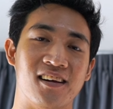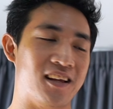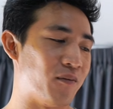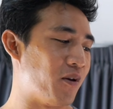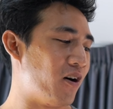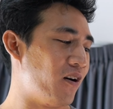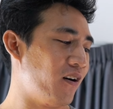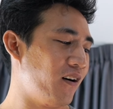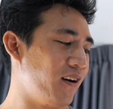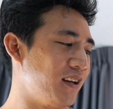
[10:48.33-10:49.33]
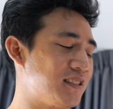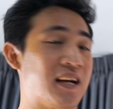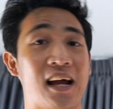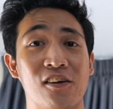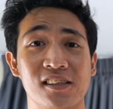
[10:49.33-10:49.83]
เรียบร้อย
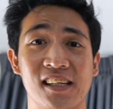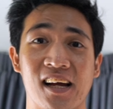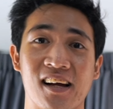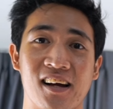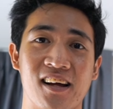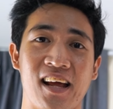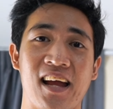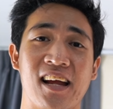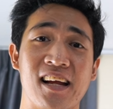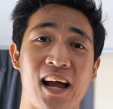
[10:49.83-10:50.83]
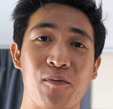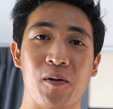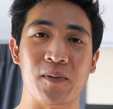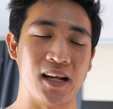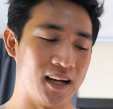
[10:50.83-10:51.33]
สั่งงานด้วยเสียงก็ได้ง่ายๆแบ
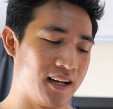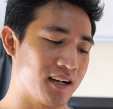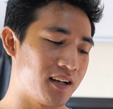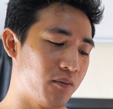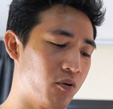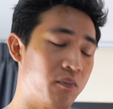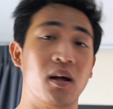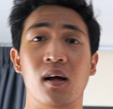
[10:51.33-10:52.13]
บนี้เลยนะครับผม